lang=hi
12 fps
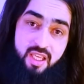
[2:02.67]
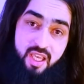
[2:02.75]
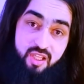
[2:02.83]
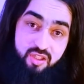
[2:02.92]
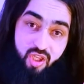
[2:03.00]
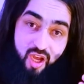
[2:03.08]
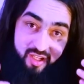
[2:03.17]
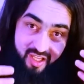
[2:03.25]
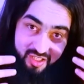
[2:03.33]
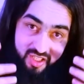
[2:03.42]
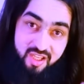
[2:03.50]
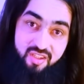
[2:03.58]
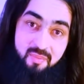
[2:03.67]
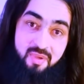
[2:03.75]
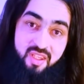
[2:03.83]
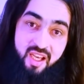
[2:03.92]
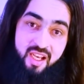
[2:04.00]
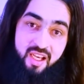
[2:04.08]
इंसान के जैसे
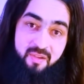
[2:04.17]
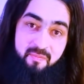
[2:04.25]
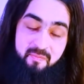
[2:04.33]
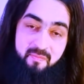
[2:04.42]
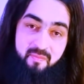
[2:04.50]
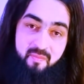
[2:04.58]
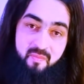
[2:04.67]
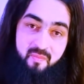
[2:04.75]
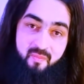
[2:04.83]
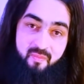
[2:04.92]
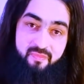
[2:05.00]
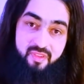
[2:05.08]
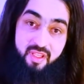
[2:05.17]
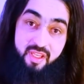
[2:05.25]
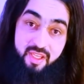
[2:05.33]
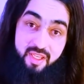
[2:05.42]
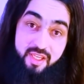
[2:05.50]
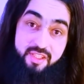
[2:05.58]
में डाला
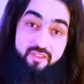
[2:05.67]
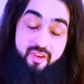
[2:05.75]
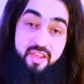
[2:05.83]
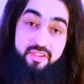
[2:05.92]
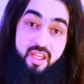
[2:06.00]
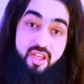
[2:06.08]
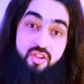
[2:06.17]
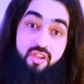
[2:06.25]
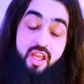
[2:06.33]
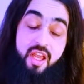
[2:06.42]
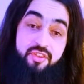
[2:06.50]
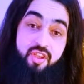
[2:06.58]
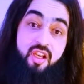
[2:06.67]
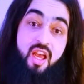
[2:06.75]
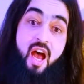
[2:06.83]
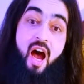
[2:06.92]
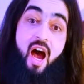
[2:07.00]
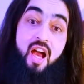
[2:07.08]
इसी वजह से इंसान इंसान
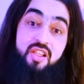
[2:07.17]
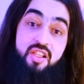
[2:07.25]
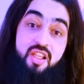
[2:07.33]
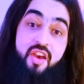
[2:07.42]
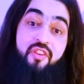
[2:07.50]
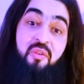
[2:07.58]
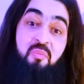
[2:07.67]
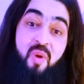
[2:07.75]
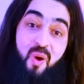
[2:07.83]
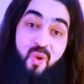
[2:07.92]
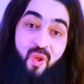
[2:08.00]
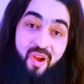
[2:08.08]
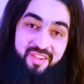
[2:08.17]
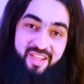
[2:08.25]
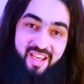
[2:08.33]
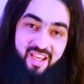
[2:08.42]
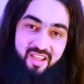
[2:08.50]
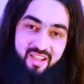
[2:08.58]
अशरफुल
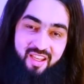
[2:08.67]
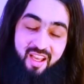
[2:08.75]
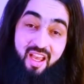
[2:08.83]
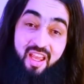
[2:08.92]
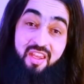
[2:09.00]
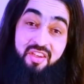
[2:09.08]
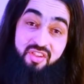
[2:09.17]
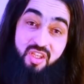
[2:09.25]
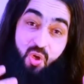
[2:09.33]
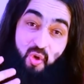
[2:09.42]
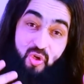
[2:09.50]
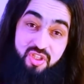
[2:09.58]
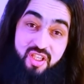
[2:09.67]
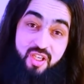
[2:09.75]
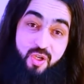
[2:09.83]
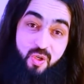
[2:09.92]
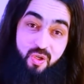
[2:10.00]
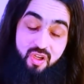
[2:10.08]
है इसी खुशी
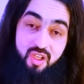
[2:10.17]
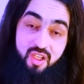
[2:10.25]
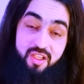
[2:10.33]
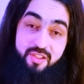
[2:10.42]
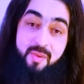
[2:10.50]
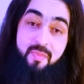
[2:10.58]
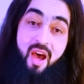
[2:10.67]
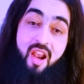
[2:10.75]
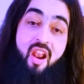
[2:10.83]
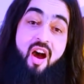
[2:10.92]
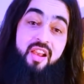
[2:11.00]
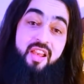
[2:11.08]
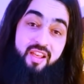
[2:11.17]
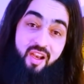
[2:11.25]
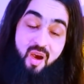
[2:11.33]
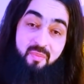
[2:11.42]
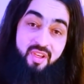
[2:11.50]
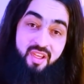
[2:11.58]
को जब अल्लाह के
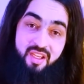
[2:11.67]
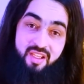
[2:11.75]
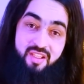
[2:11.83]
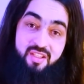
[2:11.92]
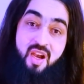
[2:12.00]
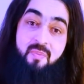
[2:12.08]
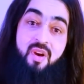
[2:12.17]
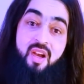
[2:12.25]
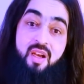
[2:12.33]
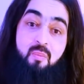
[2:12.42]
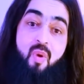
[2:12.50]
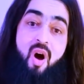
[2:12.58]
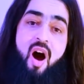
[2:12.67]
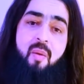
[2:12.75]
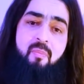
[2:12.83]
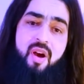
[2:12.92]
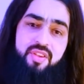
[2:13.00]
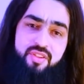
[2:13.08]
कलाम जब
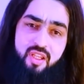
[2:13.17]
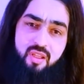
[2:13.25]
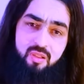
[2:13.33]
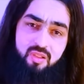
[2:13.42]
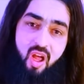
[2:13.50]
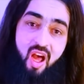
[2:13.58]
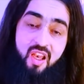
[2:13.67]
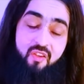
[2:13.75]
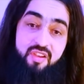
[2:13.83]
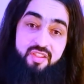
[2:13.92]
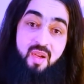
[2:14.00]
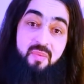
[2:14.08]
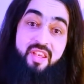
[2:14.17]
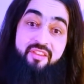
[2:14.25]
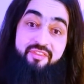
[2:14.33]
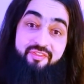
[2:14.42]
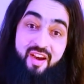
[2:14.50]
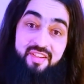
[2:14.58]
मोहम्मद सल्लल्लाहु अलैहि वसल्लम की
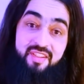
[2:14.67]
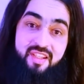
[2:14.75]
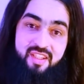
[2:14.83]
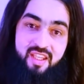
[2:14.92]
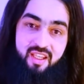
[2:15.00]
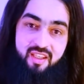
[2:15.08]
वसल से